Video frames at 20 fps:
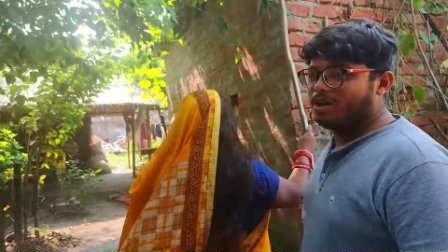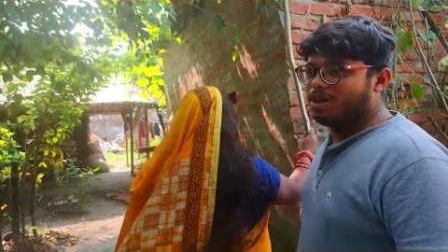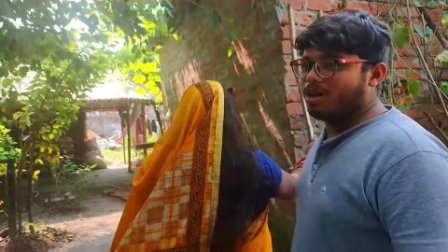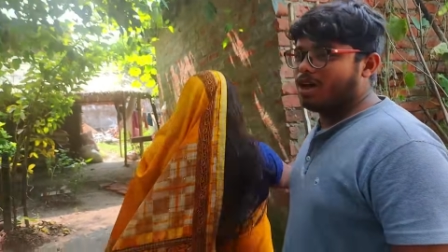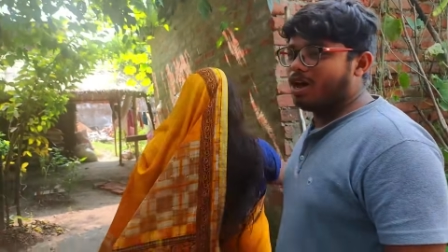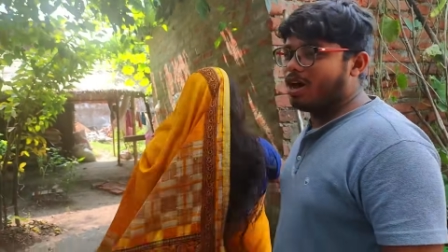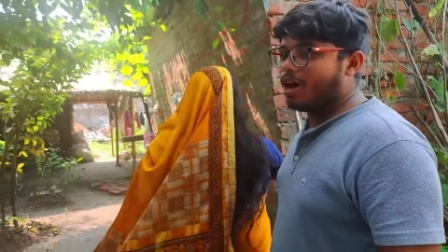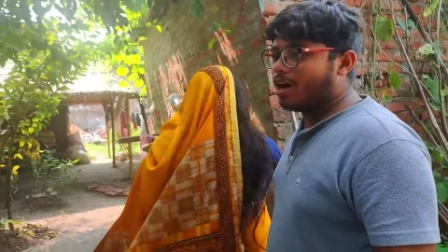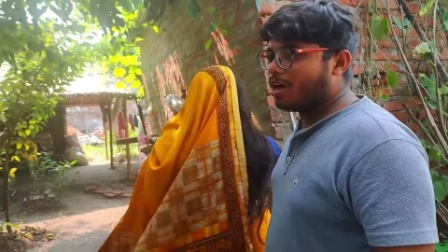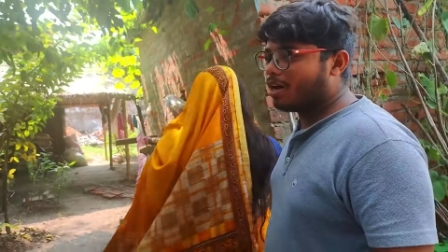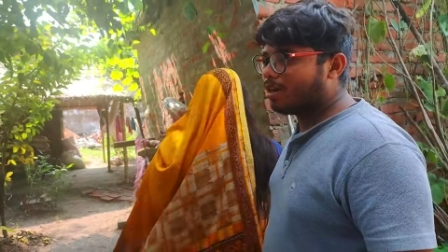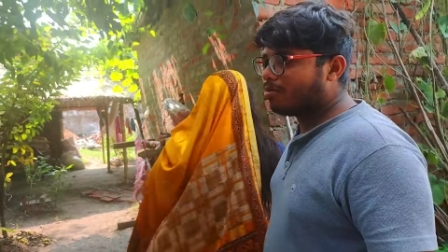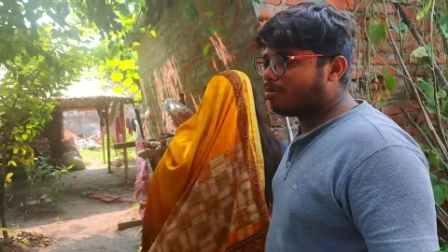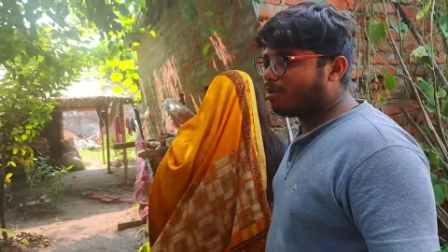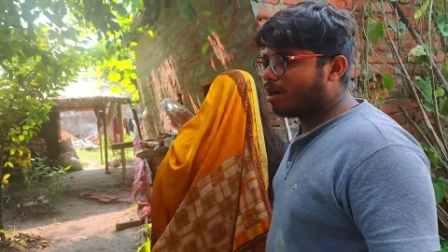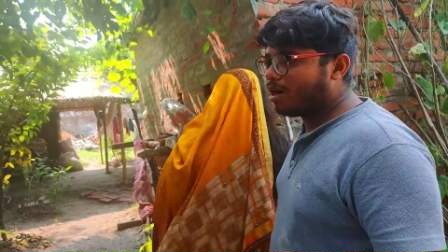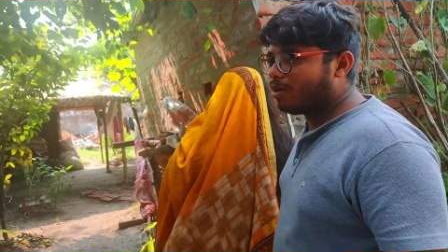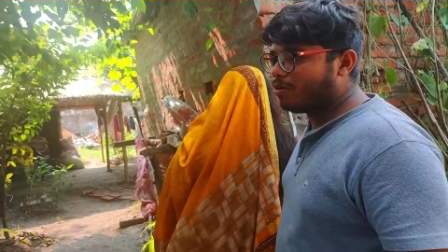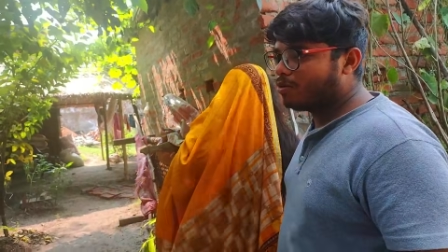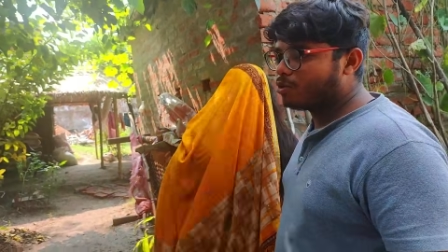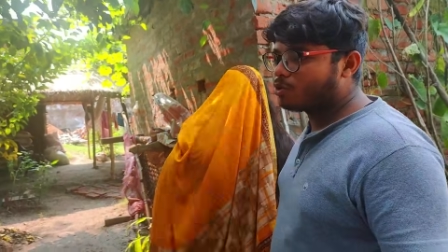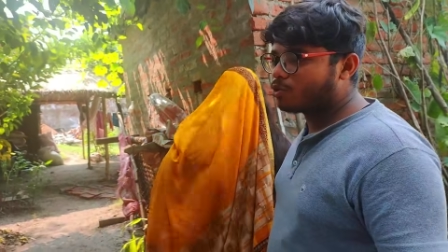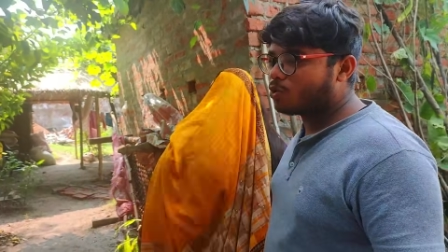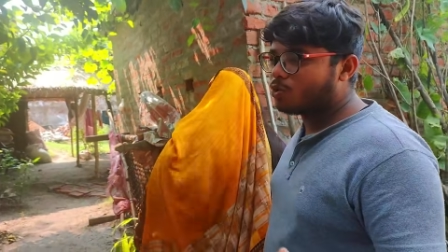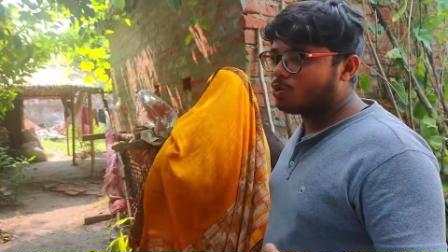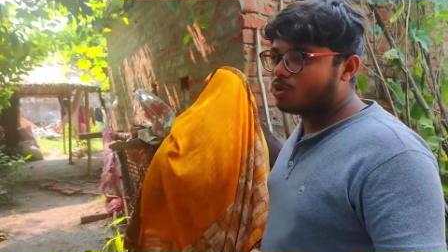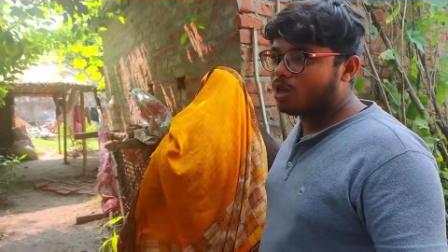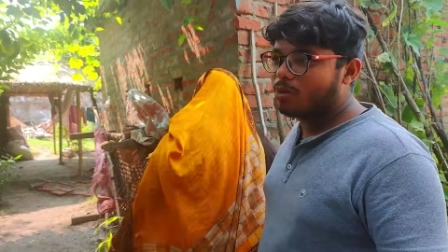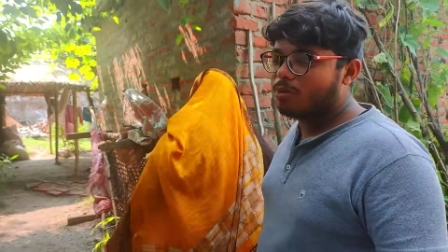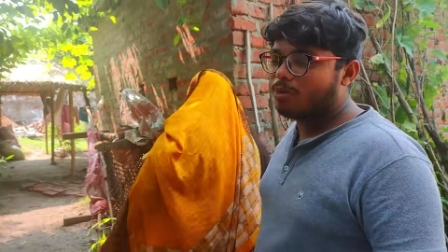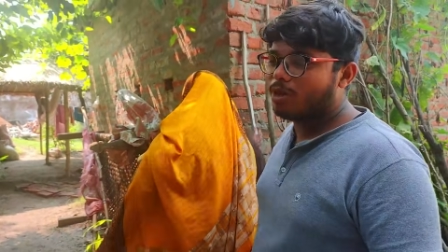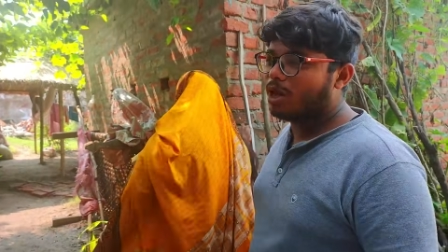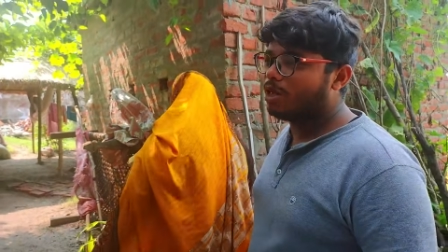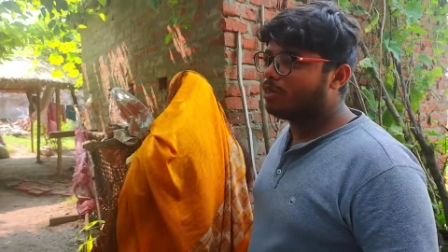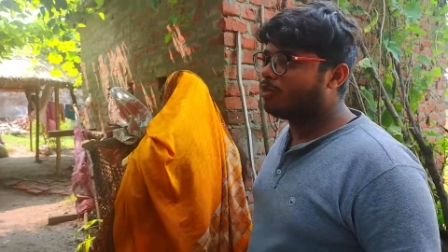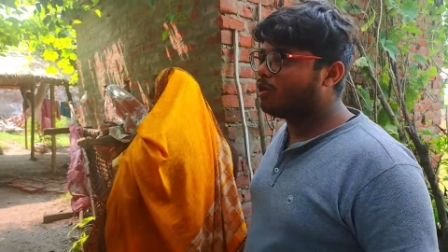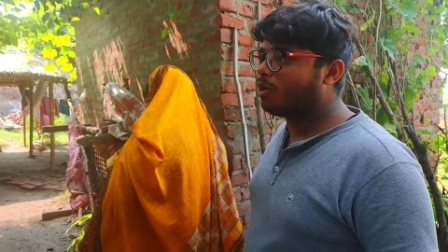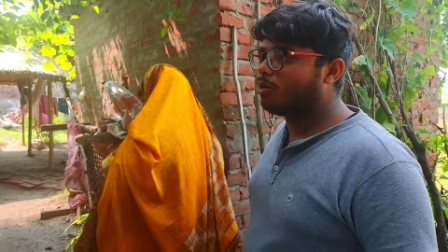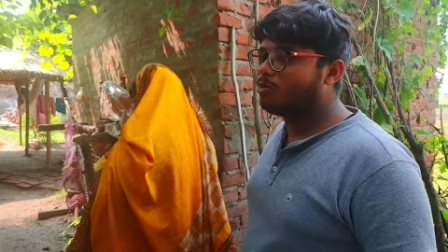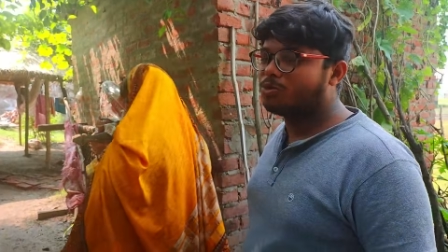गया अरे भाई वो सोता भी
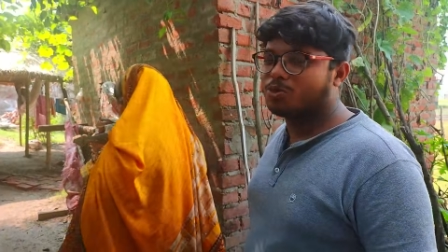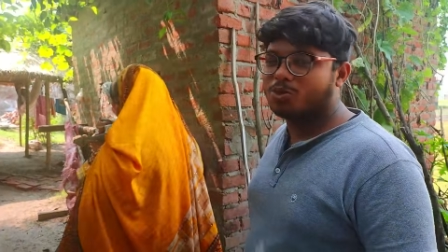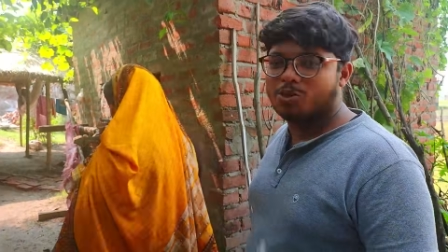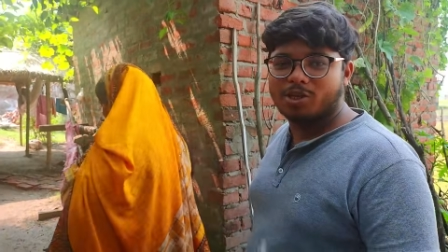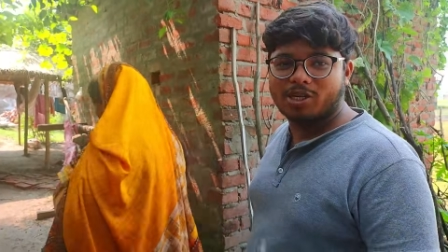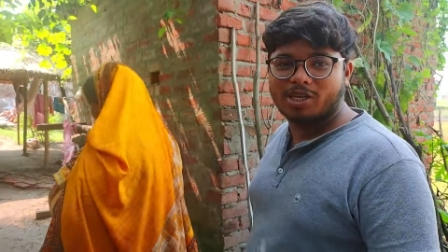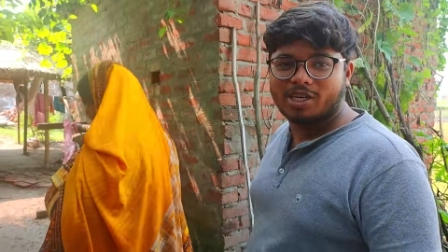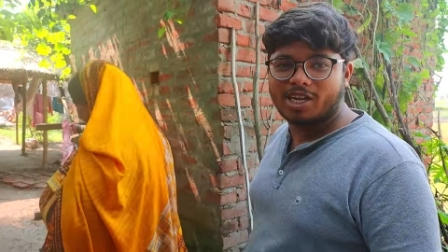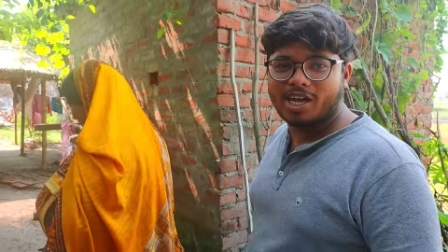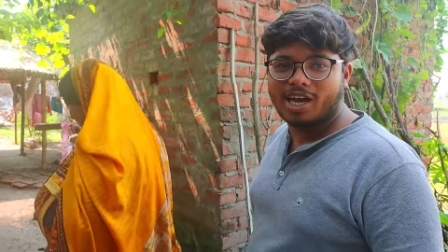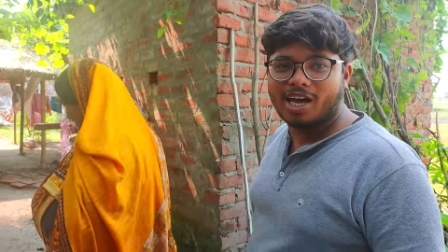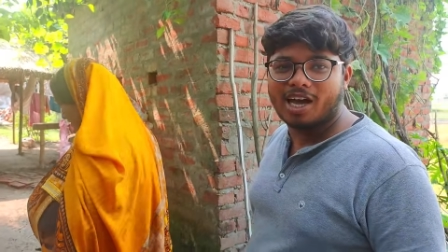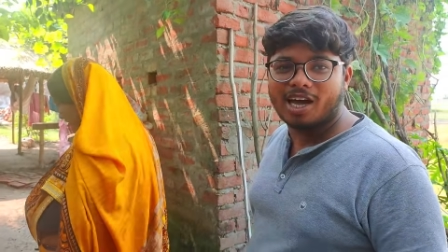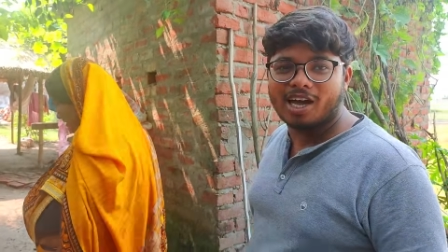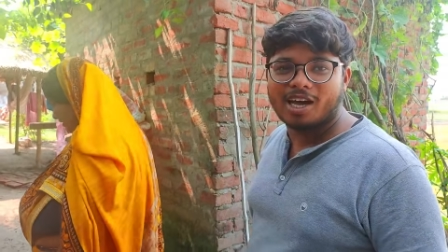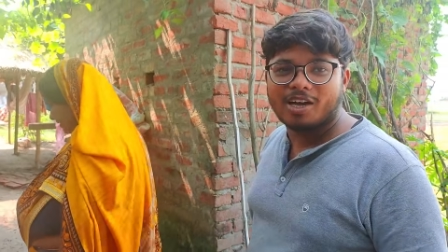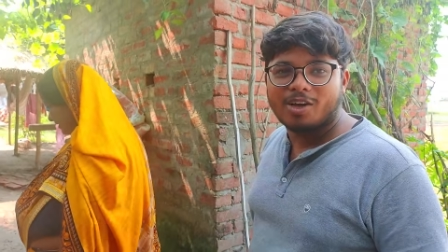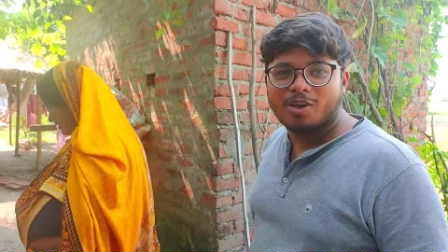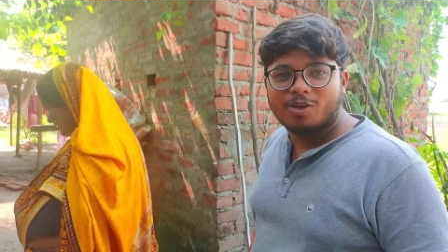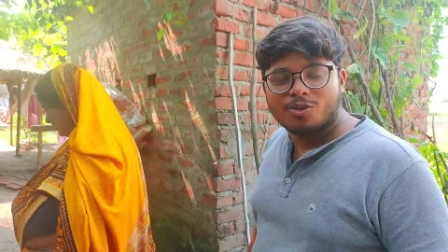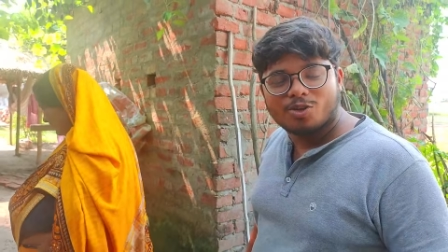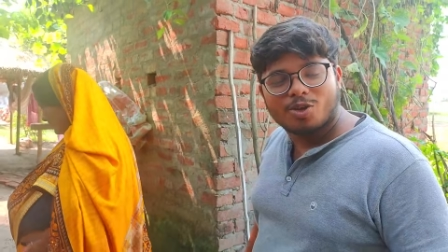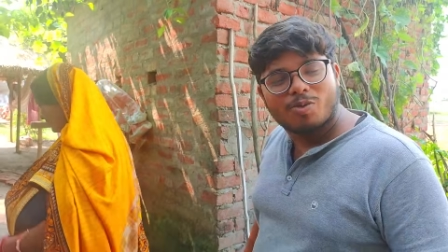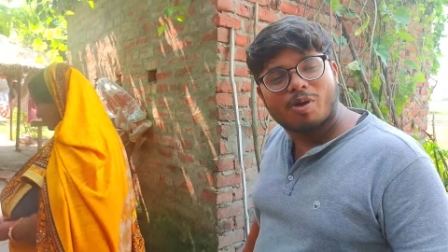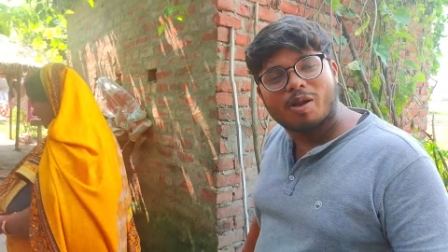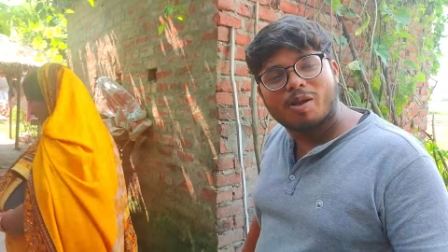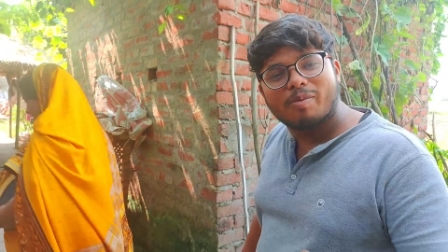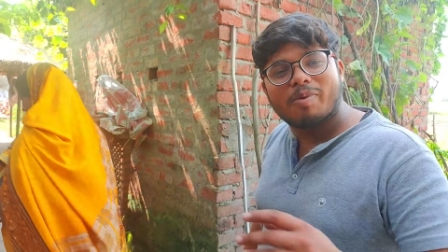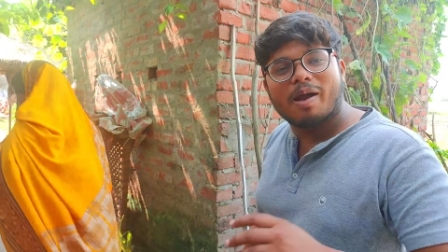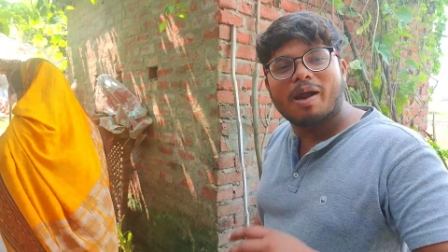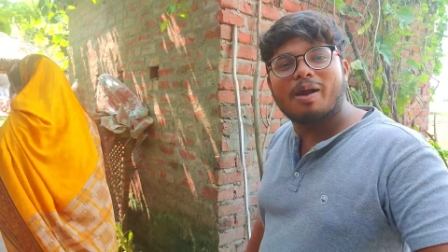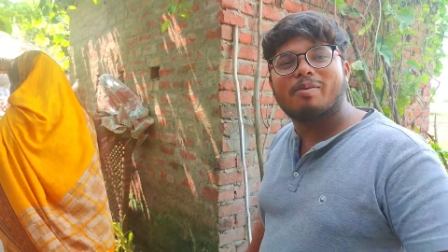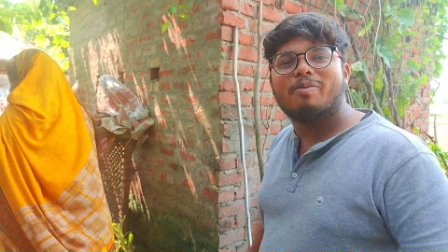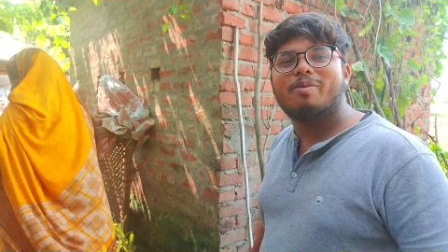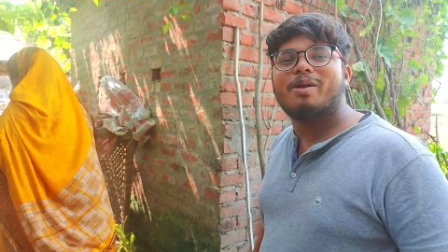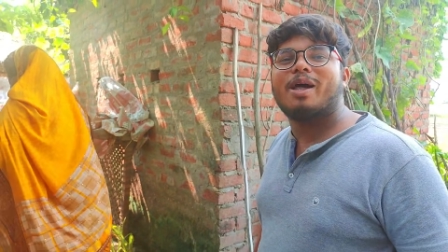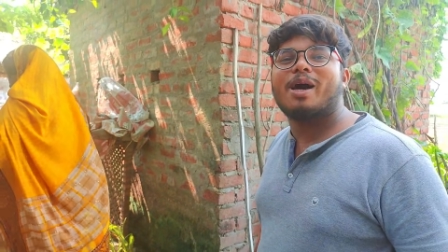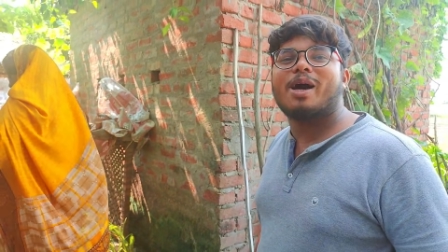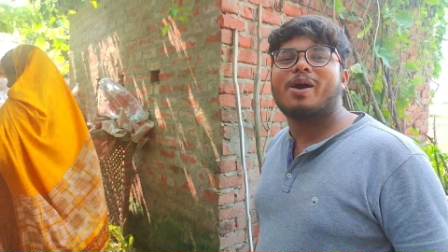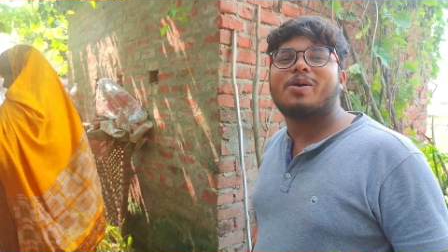जानते हम सोएंगे ना तो हमारे बेड
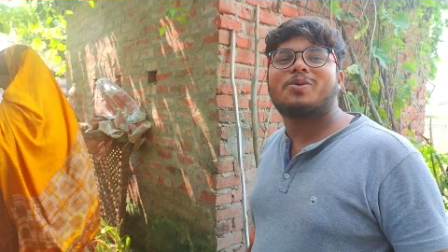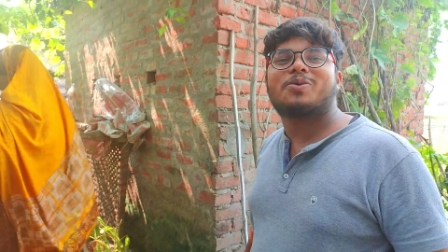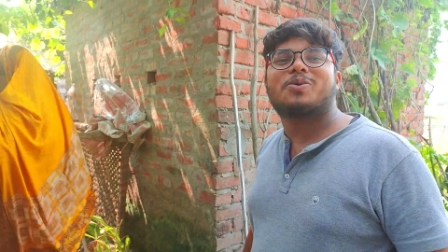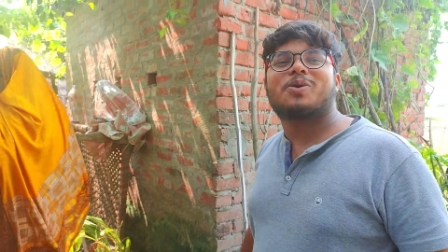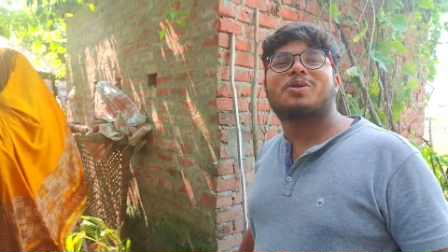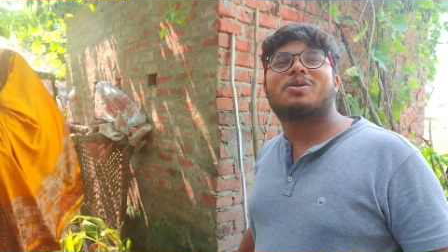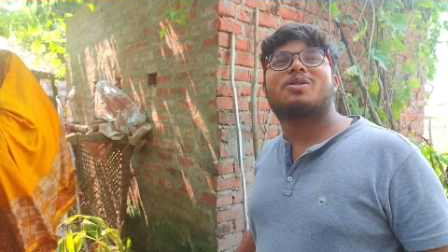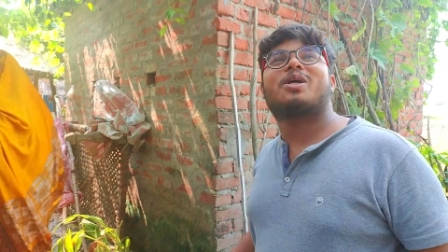पर आकर छोड़ा